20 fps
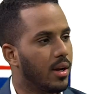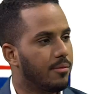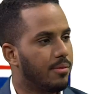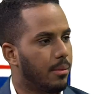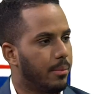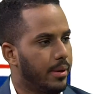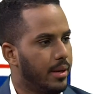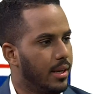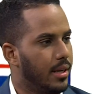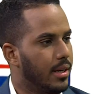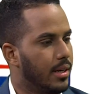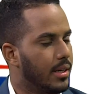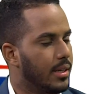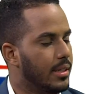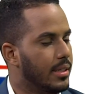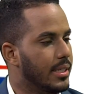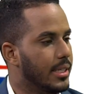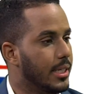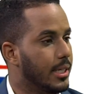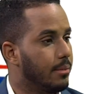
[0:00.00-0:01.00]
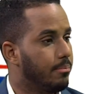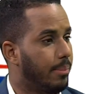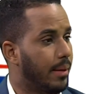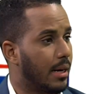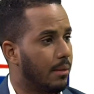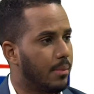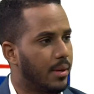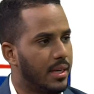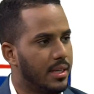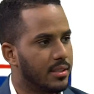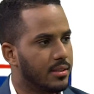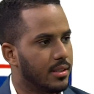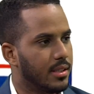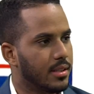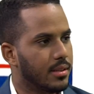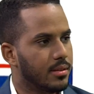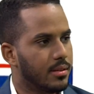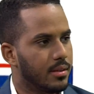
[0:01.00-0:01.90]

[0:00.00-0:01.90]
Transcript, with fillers: familia PRMista.